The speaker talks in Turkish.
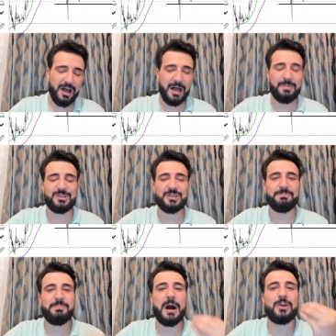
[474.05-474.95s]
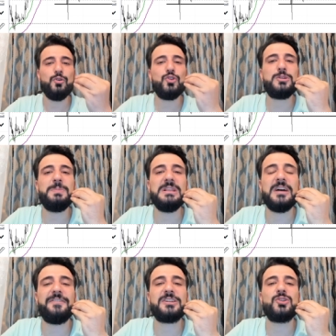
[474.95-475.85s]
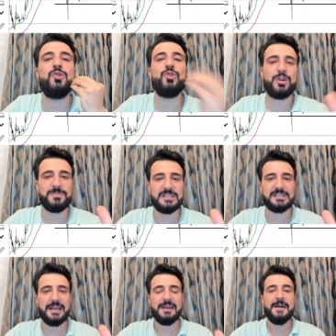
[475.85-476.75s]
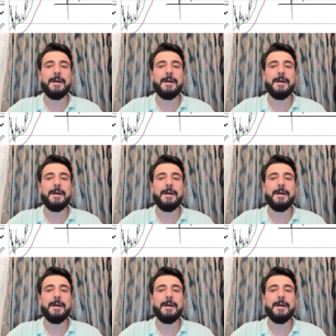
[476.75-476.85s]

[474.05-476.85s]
Abicim bak yüz bin defa söylüyorum size.